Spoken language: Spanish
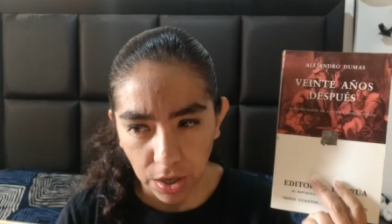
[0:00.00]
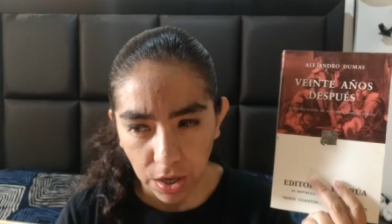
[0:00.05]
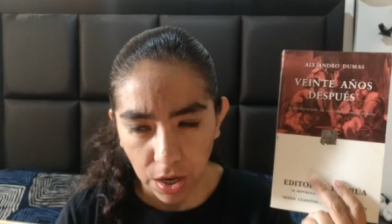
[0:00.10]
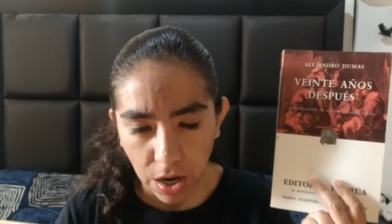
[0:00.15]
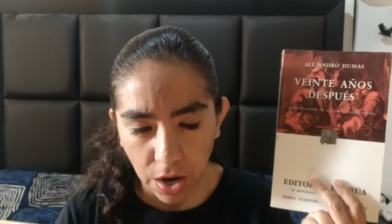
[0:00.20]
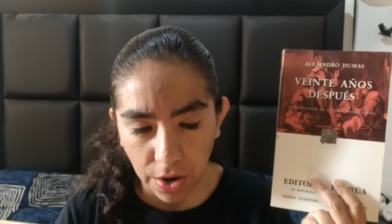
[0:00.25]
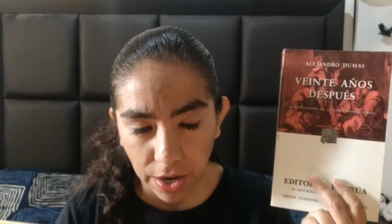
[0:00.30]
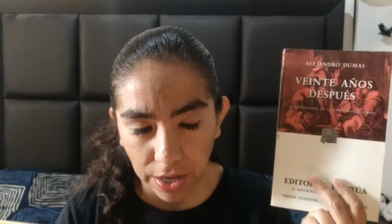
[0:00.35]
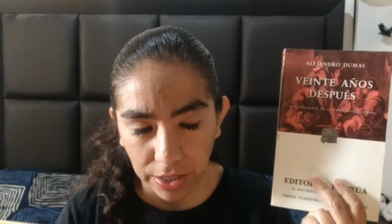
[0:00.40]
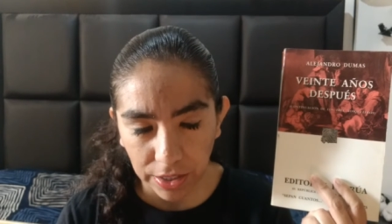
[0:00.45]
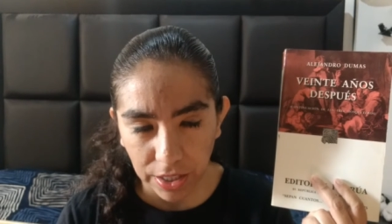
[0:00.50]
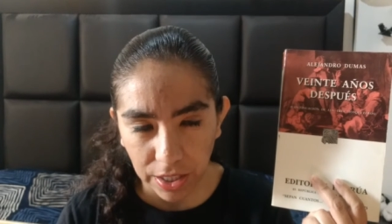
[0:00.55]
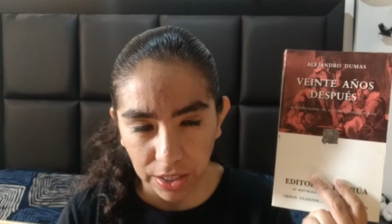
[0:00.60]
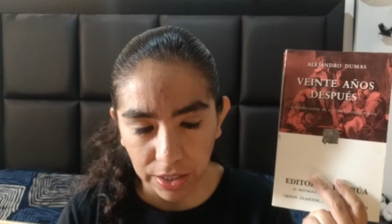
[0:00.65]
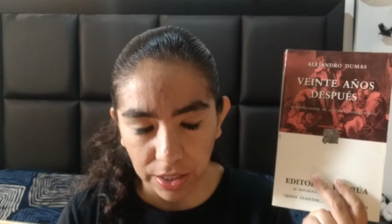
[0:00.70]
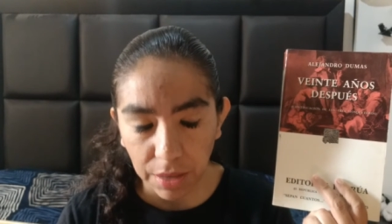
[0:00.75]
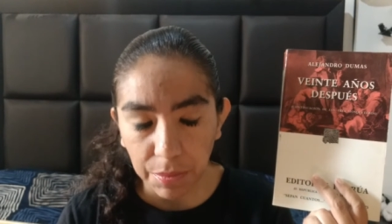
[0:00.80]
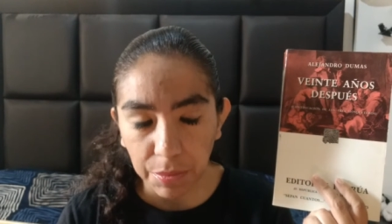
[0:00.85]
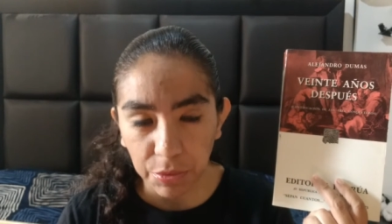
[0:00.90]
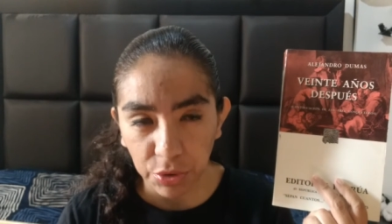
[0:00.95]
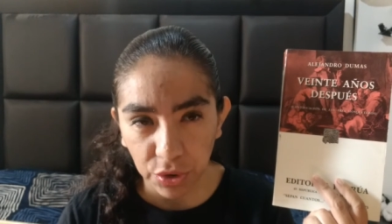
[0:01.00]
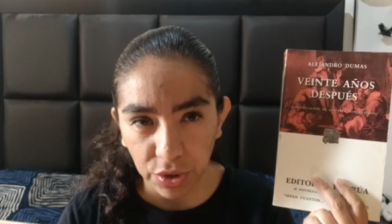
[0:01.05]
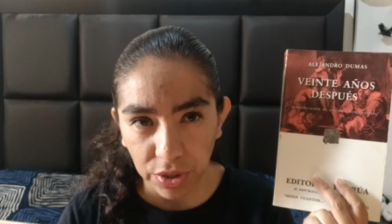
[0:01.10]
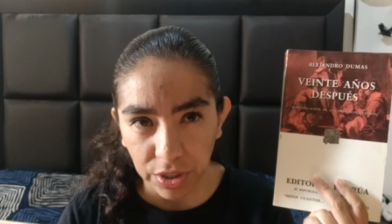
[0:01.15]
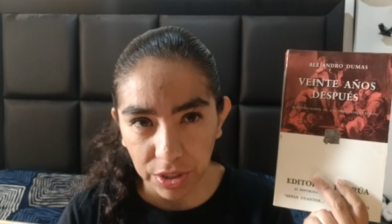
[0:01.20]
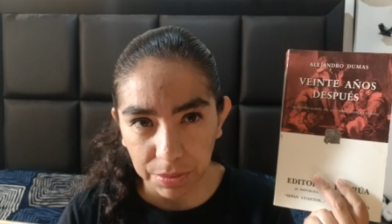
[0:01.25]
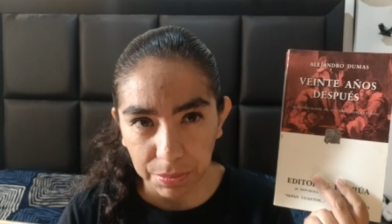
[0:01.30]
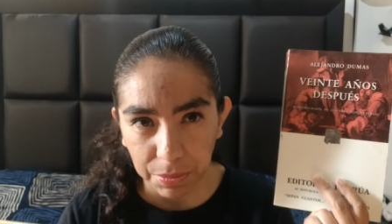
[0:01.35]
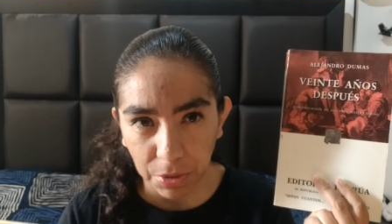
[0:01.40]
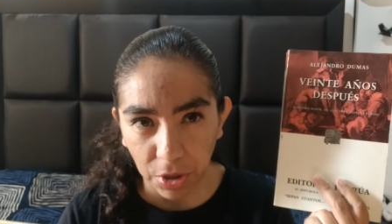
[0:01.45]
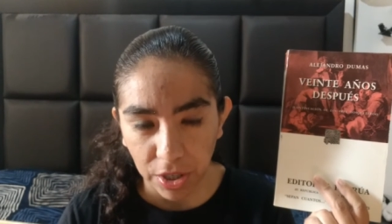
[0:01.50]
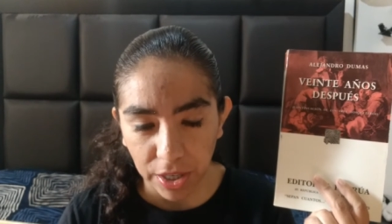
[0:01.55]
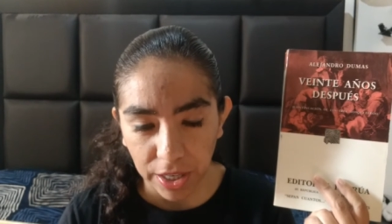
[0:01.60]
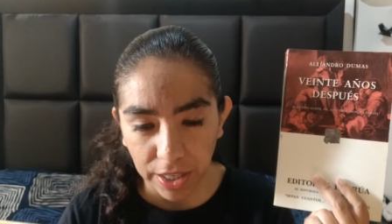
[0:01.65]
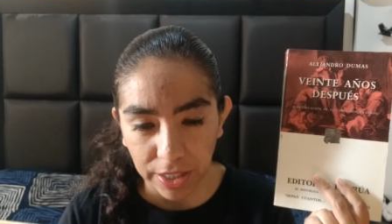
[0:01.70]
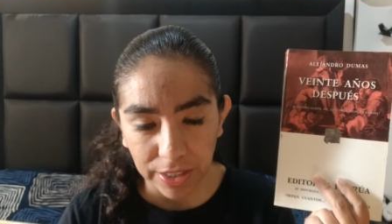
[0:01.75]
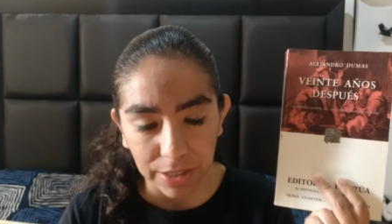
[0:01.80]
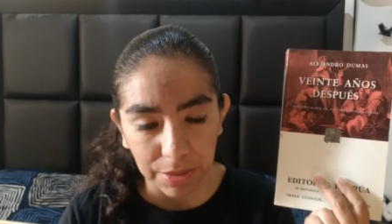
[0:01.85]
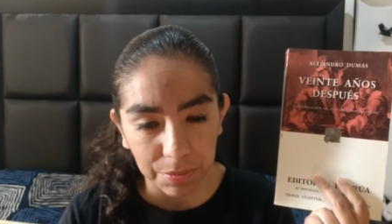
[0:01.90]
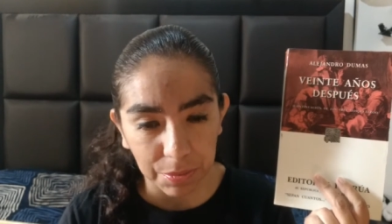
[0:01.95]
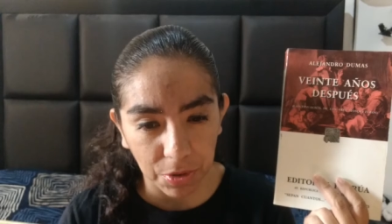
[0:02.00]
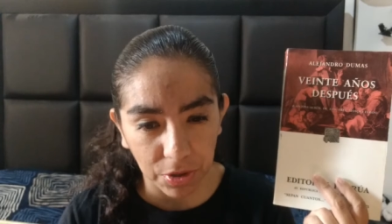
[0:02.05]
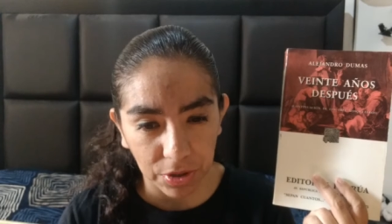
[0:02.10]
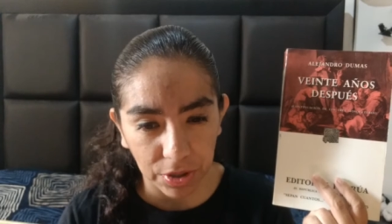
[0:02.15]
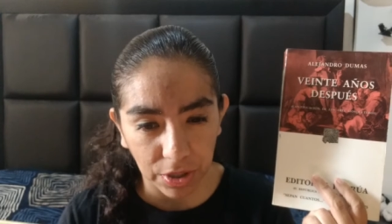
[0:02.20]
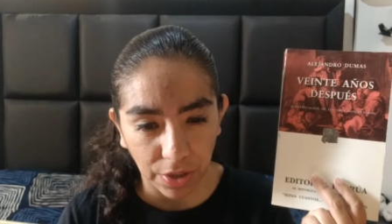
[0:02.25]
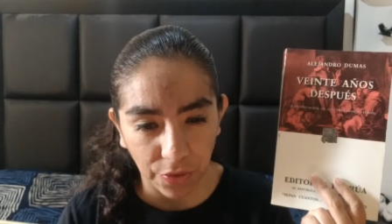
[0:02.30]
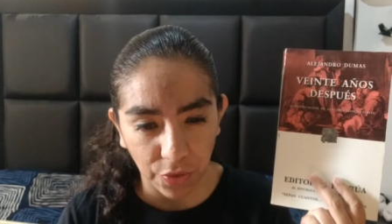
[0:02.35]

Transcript: Ahora, sin entrar mucho en spoilers, les puedo decir